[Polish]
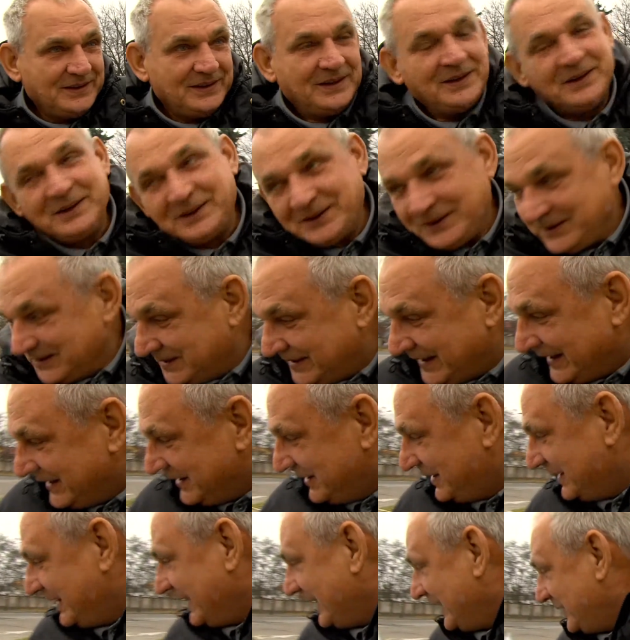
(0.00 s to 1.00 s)
No,
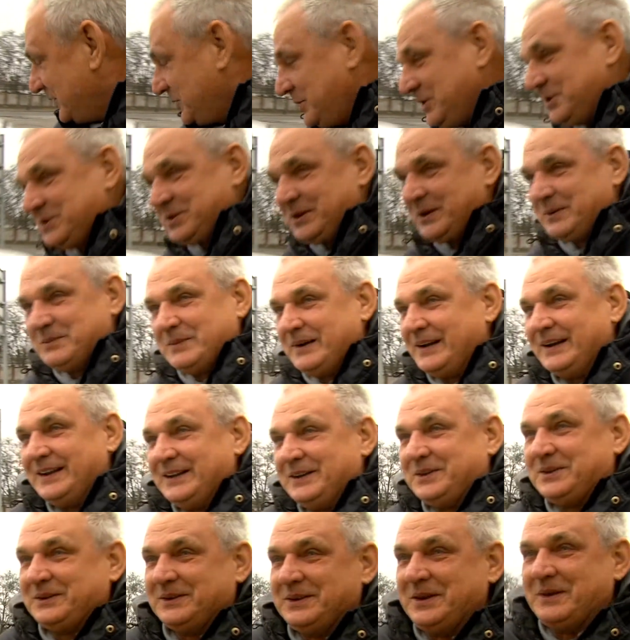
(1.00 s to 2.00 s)
kandydaci są,
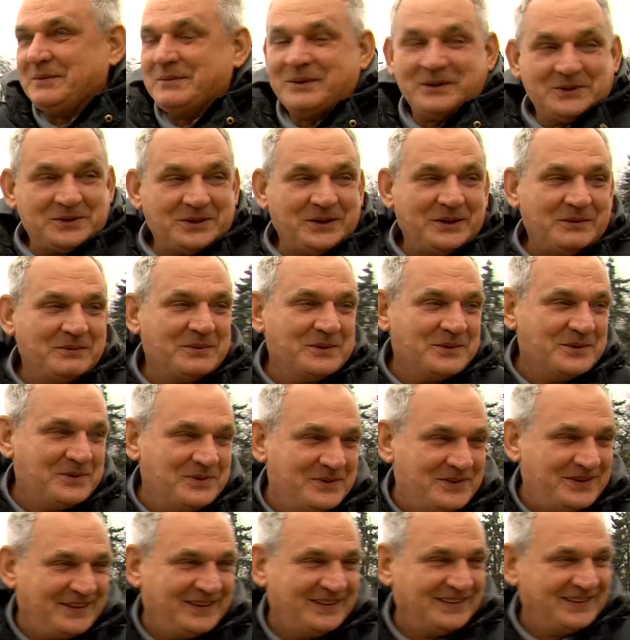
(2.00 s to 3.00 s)
ale to nie można
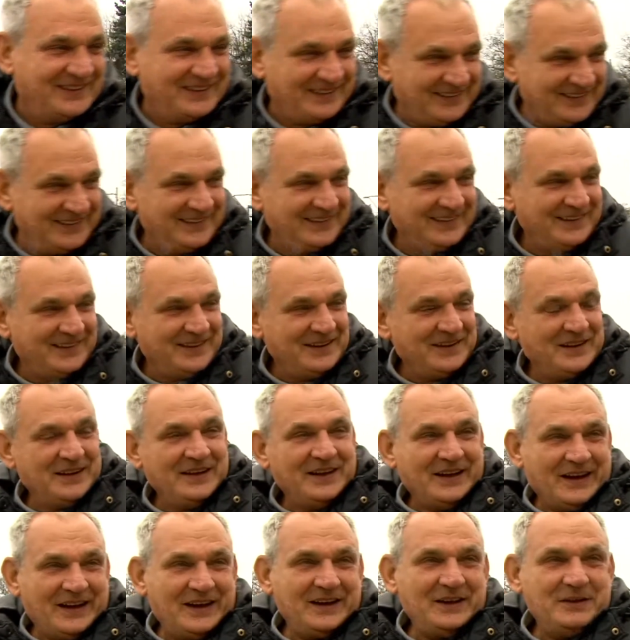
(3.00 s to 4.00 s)
mówić. Nie.
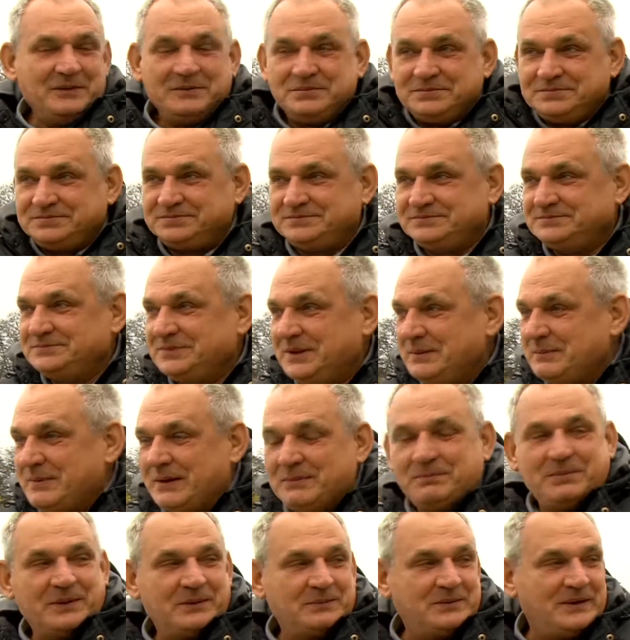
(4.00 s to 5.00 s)
Ale nie
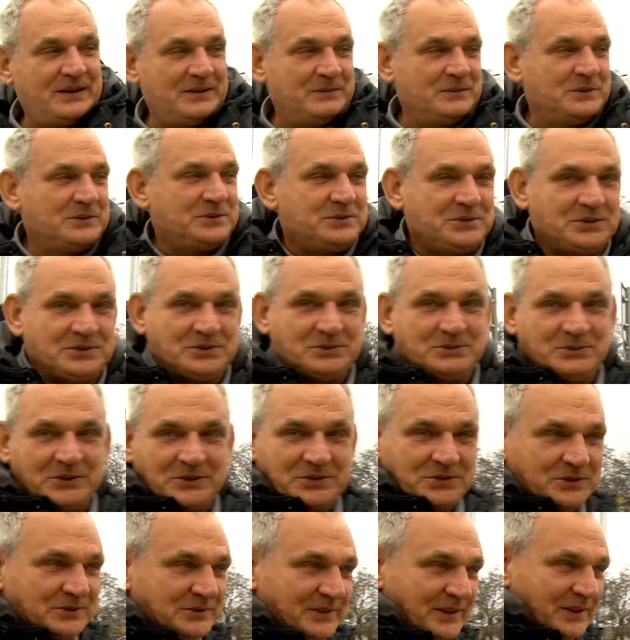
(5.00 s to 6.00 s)
ma problemu z
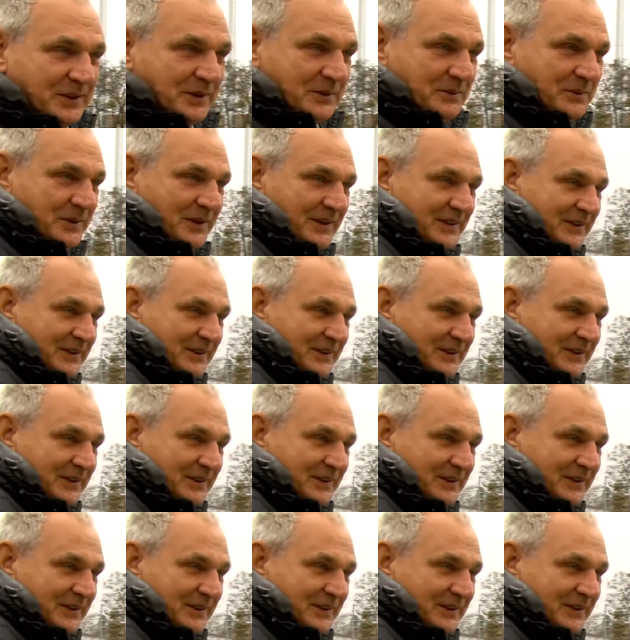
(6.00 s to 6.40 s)
głosowaniem.